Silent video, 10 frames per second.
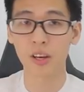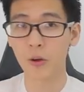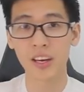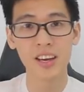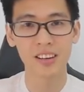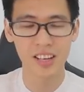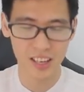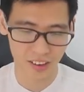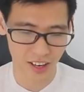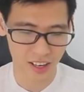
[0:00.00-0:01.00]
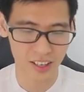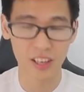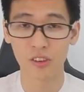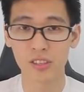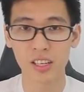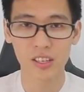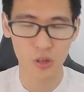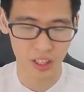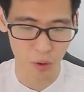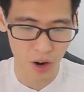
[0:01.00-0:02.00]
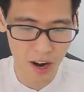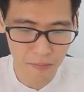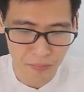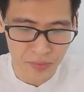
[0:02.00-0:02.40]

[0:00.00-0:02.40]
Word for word: thể quay nghiêng đi đấy, để nó sẽ chuyển thành màu khác.